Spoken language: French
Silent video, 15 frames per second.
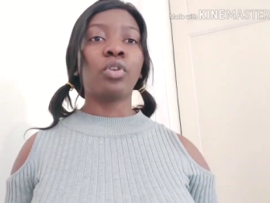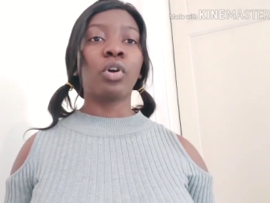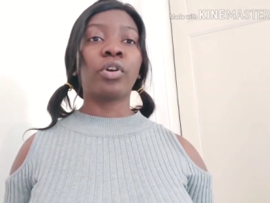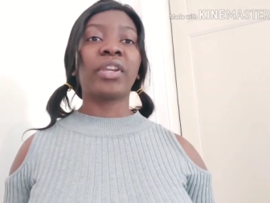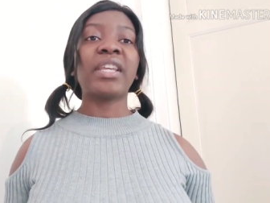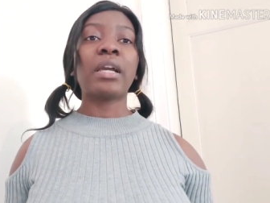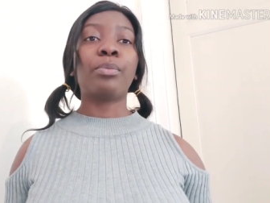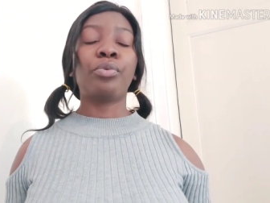
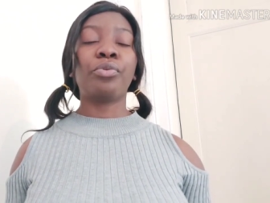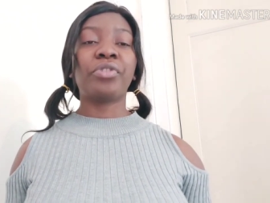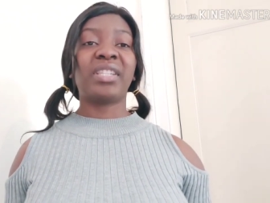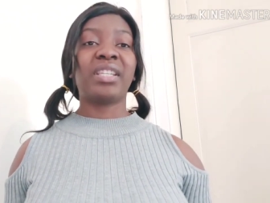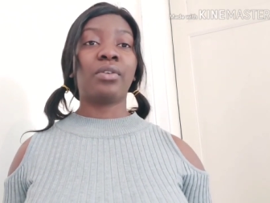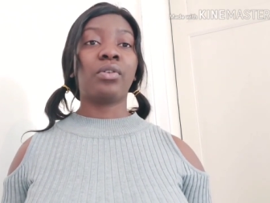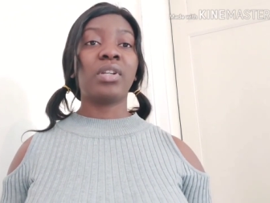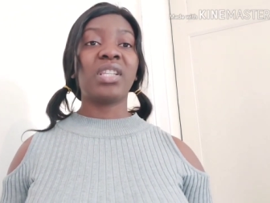Donc, il y a
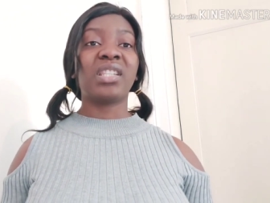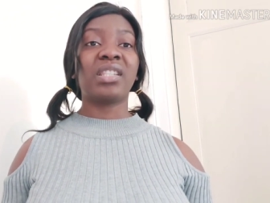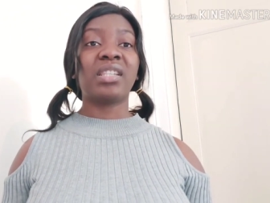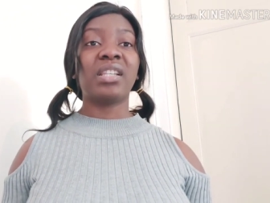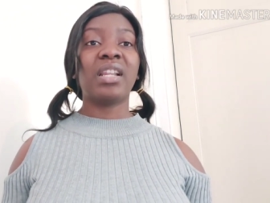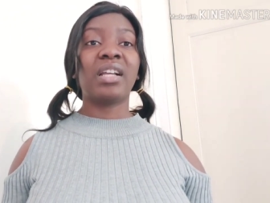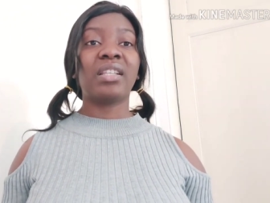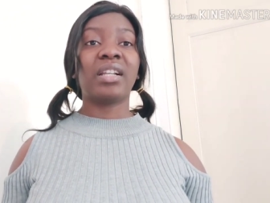plusieurs écoles
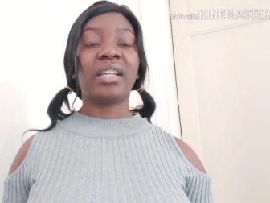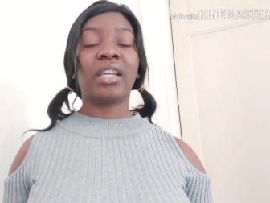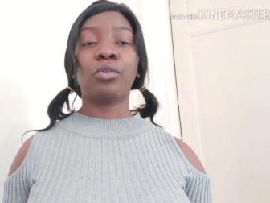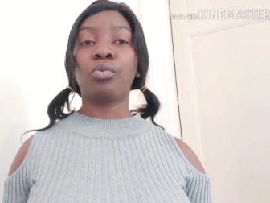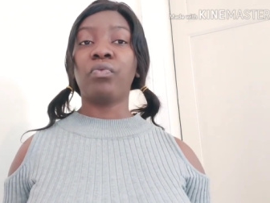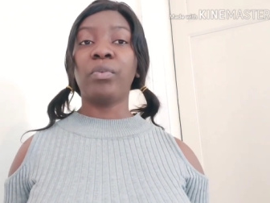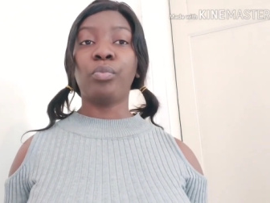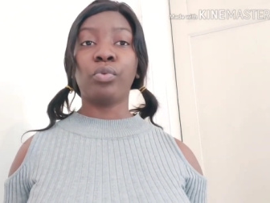ici, là, dans
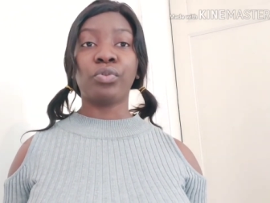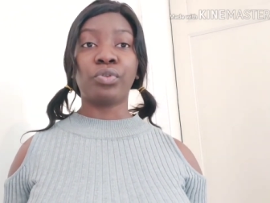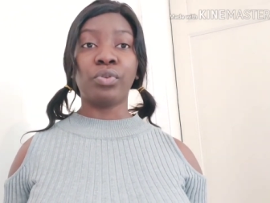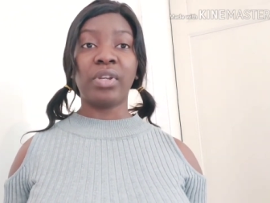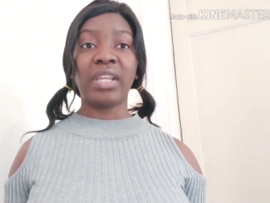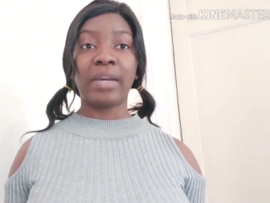lesquelles vous pouvez postuler.